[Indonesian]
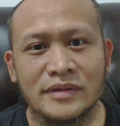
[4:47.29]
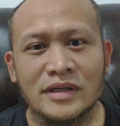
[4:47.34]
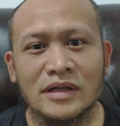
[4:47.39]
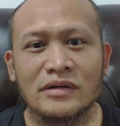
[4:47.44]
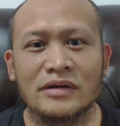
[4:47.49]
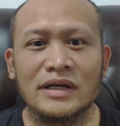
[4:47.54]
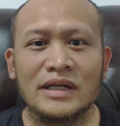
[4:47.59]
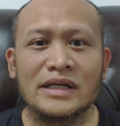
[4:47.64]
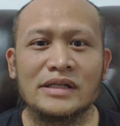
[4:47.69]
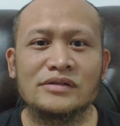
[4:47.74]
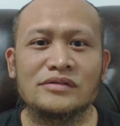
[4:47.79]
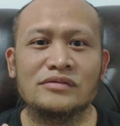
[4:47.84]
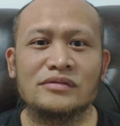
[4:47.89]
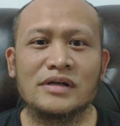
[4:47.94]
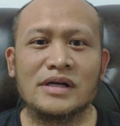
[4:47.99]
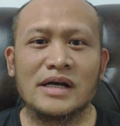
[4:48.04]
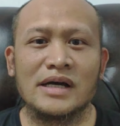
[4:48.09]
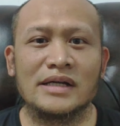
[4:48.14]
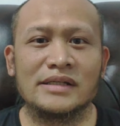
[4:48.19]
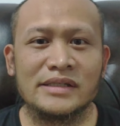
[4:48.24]
Kalau kalian
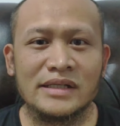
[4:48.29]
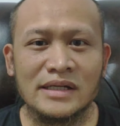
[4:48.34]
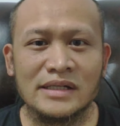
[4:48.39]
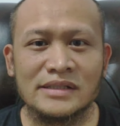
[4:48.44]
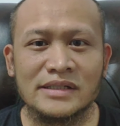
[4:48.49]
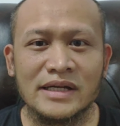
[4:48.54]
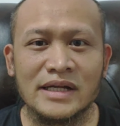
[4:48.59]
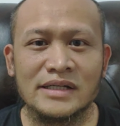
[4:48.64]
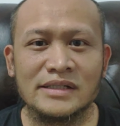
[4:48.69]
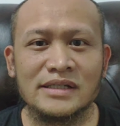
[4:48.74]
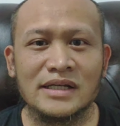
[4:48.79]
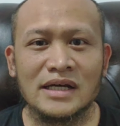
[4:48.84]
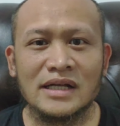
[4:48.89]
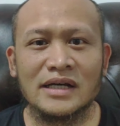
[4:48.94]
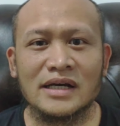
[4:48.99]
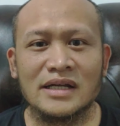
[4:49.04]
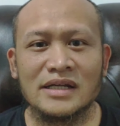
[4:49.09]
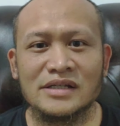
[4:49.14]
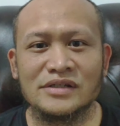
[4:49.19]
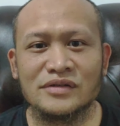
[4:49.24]
suka channel saya
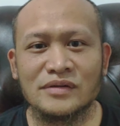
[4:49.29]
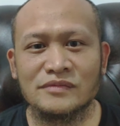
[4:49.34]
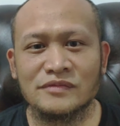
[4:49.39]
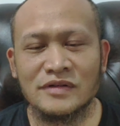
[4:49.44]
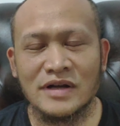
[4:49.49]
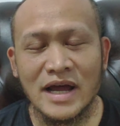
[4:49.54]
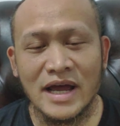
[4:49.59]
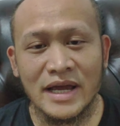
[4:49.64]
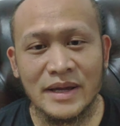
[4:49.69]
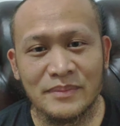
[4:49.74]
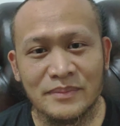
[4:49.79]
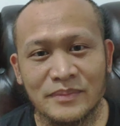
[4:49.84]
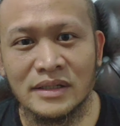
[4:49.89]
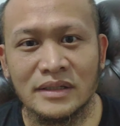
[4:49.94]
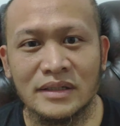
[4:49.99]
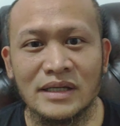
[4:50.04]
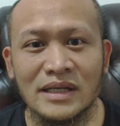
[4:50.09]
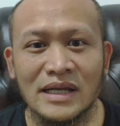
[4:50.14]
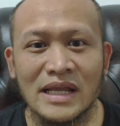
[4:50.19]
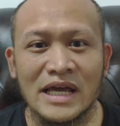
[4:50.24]
silahkan di subscribe,
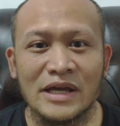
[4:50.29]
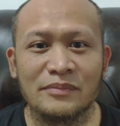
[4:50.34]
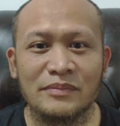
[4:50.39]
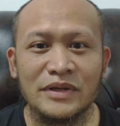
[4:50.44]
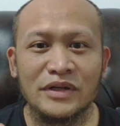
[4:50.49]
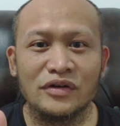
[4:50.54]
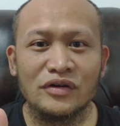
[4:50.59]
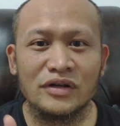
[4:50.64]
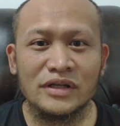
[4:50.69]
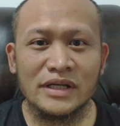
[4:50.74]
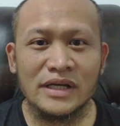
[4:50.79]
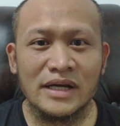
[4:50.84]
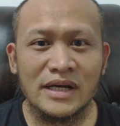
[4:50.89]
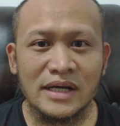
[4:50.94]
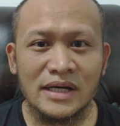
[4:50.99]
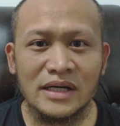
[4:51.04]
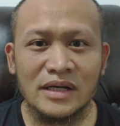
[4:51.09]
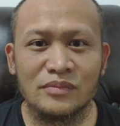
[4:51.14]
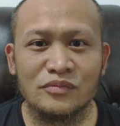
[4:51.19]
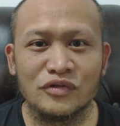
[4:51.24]
di like
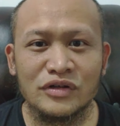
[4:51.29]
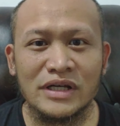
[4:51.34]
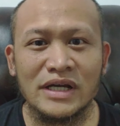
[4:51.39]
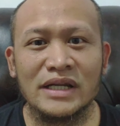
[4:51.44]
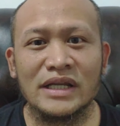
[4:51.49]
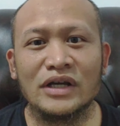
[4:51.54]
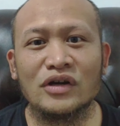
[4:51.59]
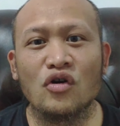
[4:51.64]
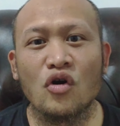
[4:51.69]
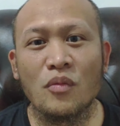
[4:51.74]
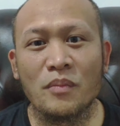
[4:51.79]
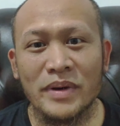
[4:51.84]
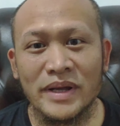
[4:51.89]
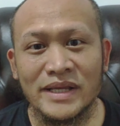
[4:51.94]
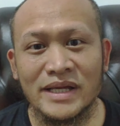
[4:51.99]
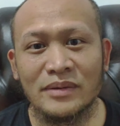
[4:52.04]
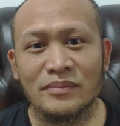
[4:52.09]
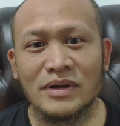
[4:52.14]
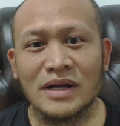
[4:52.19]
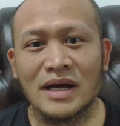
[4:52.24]
videonya, kemudian di
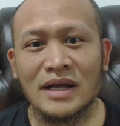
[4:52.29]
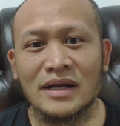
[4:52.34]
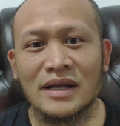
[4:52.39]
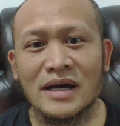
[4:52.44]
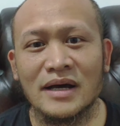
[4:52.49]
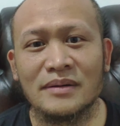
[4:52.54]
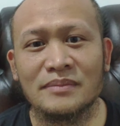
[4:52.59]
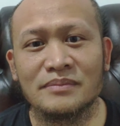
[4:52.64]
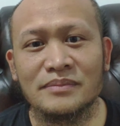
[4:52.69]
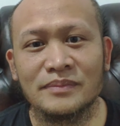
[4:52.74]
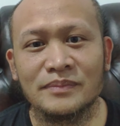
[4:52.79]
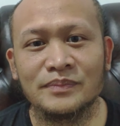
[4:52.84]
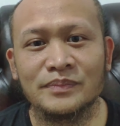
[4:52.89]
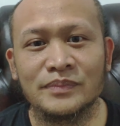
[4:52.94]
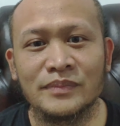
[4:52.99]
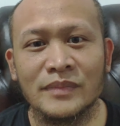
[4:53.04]
komen yang beradab.